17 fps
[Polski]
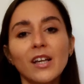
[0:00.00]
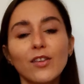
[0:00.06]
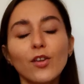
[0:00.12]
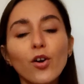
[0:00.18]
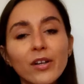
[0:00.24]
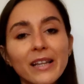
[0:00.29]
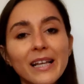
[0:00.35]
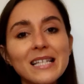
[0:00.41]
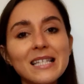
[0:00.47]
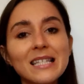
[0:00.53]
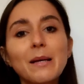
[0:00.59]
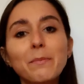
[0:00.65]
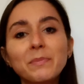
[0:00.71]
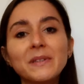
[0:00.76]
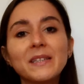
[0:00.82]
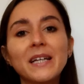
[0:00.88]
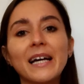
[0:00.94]
No i
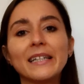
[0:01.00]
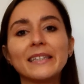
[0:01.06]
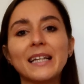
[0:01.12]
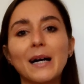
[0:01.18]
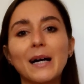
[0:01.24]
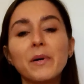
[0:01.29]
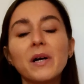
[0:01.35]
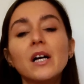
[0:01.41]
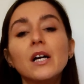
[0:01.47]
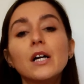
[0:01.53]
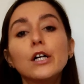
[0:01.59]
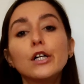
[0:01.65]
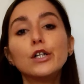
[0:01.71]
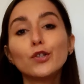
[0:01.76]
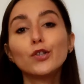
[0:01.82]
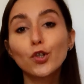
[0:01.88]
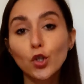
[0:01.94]
następny etap
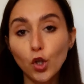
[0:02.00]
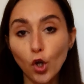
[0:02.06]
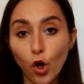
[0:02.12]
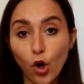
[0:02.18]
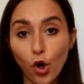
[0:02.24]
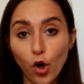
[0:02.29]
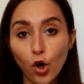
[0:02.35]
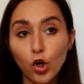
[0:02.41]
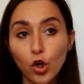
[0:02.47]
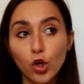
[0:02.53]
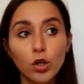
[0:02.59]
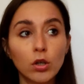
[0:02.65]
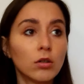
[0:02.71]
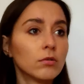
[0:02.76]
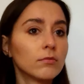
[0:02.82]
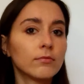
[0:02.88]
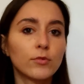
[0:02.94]
to
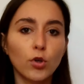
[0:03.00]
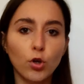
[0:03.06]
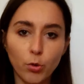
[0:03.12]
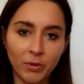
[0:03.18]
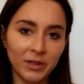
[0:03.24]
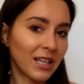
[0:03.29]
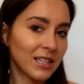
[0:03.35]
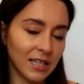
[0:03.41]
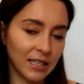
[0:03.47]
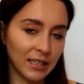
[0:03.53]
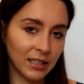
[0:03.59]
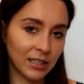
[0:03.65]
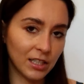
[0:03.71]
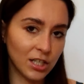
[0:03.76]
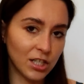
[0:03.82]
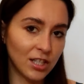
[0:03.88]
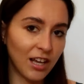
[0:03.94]
dokumentacja
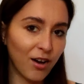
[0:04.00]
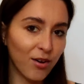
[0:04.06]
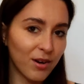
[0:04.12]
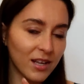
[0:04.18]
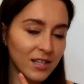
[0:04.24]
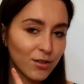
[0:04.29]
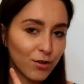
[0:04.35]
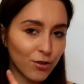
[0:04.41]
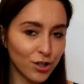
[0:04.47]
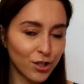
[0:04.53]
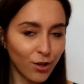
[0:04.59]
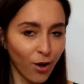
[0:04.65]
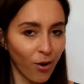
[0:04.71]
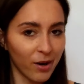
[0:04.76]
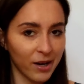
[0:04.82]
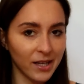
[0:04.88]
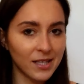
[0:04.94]
techniczna oraz
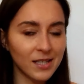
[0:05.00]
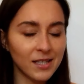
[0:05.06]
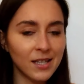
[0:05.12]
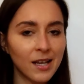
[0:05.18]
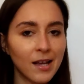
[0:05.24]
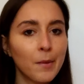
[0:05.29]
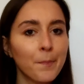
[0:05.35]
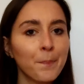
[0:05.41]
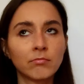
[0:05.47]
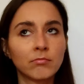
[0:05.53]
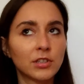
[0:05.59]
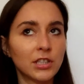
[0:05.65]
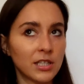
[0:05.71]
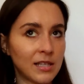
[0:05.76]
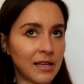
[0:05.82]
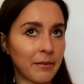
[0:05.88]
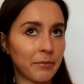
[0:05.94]
kosztorys.
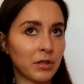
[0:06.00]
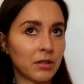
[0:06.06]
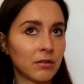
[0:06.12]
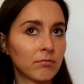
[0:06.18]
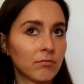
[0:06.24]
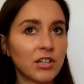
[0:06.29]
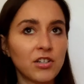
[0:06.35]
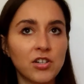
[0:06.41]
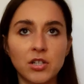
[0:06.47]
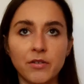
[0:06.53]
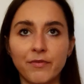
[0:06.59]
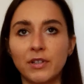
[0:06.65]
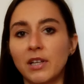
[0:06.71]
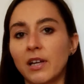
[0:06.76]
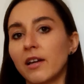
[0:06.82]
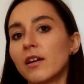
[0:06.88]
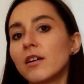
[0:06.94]
Czasami także się
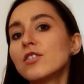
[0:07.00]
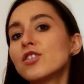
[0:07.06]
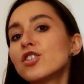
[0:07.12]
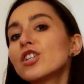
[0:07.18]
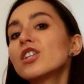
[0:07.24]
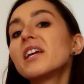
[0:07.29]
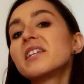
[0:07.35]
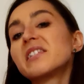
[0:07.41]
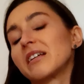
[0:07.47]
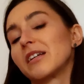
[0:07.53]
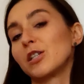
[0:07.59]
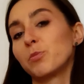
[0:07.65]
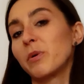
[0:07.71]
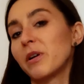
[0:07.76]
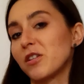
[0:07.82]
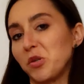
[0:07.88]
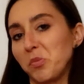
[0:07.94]
wydaje, że nie jest
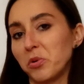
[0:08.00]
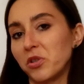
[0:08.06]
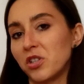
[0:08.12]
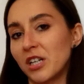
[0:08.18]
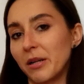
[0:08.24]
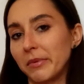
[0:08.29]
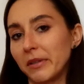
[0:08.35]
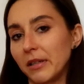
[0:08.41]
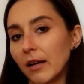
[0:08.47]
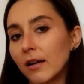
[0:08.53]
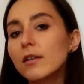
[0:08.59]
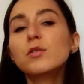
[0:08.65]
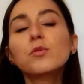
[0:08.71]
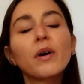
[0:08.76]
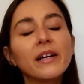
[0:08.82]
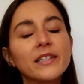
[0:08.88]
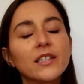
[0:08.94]
jakiś bardzo potrzebny, ale
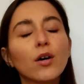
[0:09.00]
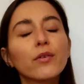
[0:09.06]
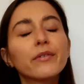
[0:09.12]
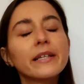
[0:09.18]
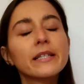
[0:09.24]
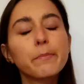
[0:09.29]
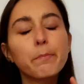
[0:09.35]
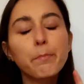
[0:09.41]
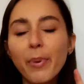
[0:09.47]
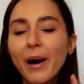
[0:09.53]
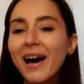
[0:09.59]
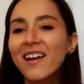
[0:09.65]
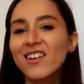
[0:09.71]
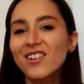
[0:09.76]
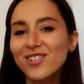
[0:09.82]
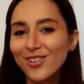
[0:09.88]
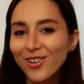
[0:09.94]
słuchajcie, on jest
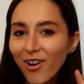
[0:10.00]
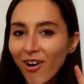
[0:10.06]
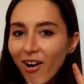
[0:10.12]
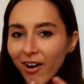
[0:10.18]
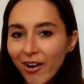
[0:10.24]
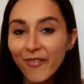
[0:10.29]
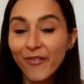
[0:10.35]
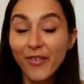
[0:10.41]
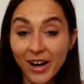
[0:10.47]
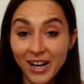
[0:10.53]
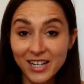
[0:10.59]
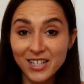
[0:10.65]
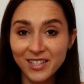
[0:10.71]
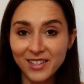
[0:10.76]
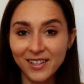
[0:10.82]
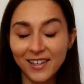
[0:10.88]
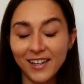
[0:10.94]
bardzo
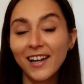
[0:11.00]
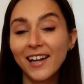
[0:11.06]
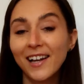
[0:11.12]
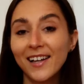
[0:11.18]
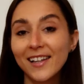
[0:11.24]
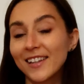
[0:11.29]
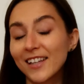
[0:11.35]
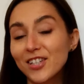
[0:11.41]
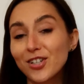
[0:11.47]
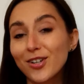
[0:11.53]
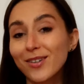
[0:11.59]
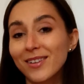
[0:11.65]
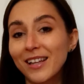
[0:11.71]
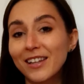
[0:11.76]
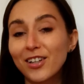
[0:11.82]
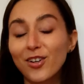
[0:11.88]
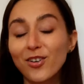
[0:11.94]
ważny. Dlaczego?
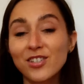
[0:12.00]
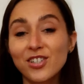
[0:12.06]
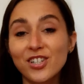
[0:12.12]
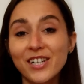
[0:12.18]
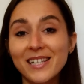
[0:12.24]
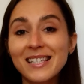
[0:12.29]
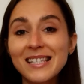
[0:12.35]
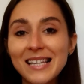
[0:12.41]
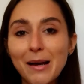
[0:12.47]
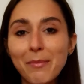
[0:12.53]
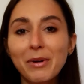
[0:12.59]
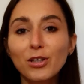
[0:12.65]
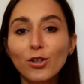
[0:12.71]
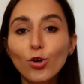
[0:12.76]
Dlatego, że sama